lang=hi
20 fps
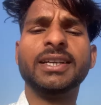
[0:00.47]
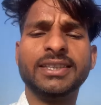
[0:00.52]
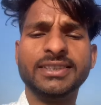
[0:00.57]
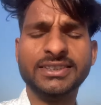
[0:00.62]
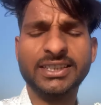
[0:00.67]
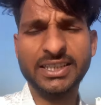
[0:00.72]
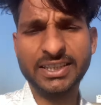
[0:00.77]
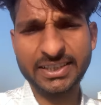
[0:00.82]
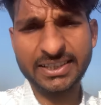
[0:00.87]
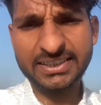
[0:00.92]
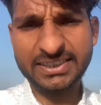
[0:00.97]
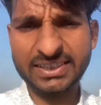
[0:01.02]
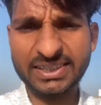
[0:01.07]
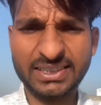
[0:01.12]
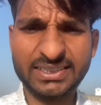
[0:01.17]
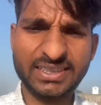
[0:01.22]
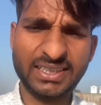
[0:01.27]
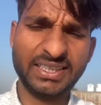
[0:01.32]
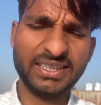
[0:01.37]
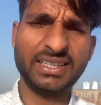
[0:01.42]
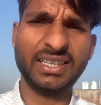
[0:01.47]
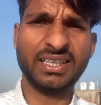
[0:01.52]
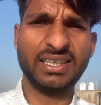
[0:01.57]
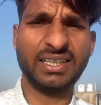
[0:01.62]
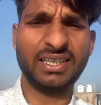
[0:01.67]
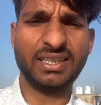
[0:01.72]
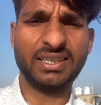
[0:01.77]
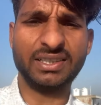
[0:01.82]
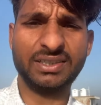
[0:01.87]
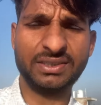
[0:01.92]
यार किसी ने सही कहा
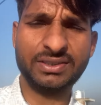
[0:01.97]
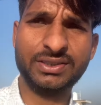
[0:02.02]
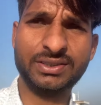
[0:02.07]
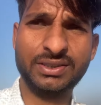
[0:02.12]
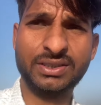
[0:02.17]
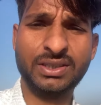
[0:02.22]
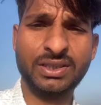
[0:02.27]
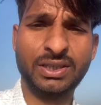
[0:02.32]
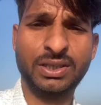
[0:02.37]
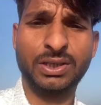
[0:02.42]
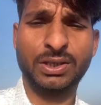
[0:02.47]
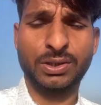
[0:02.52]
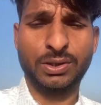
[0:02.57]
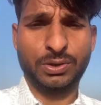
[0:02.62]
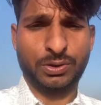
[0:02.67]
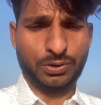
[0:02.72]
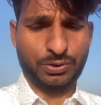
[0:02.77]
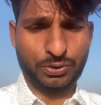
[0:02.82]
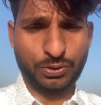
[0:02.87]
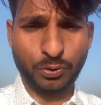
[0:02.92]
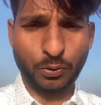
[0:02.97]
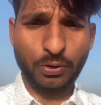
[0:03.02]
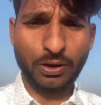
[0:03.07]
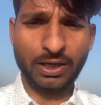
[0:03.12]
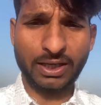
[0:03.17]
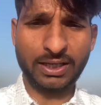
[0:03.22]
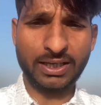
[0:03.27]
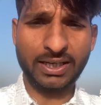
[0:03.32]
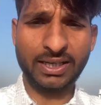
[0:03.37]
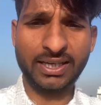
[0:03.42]
यार जो
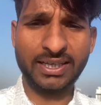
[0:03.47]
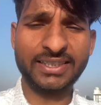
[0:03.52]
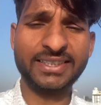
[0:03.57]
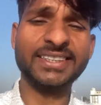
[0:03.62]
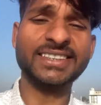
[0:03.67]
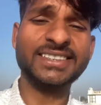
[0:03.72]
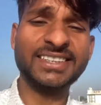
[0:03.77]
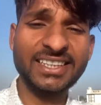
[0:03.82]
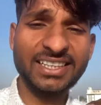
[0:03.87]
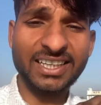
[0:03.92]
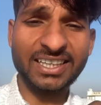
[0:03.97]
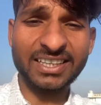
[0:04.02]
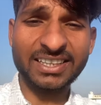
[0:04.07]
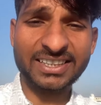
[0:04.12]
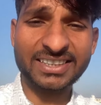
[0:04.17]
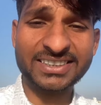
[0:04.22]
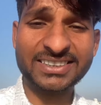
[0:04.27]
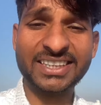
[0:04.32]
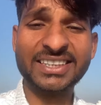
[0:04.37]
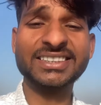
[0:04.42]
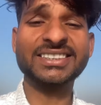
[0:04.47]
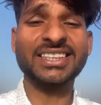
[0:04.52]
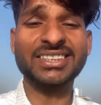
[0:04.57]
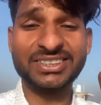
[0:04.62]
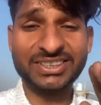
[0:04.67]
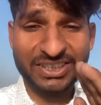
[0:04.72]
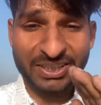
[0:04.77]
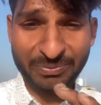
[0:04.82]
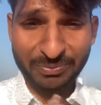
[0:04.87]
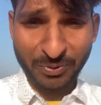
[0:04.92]
लड़का किसी लड़की से
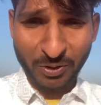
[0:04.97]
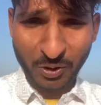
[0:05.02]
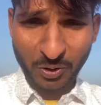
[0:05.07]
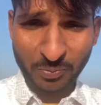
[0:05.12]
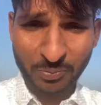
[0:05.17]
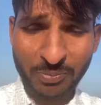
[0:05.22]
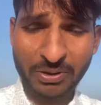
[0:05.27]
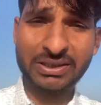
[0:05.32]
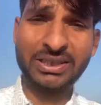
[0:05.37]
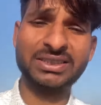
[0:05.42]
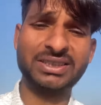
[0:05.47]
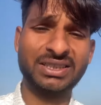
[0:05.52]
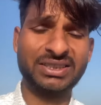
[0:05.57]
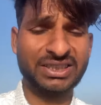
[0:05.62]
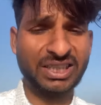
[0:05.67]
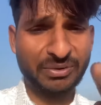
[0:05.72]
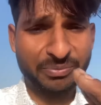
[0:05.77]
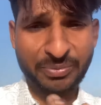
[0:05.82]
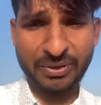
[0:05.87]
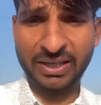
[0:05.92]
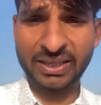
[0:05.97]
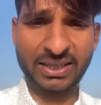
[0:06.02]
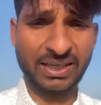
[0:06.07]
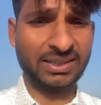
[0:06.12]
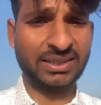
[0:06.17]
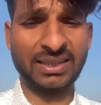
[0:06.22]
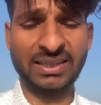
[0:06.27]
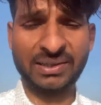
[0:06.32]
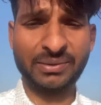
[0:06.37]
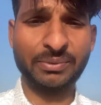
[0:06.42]
सच्ची मोहब्बत या सच्चा प्यार
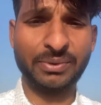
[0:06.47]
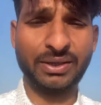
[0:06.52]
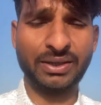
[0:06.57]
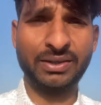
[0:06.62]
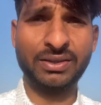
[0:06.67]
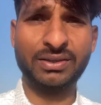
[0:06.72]
करता है ना भाई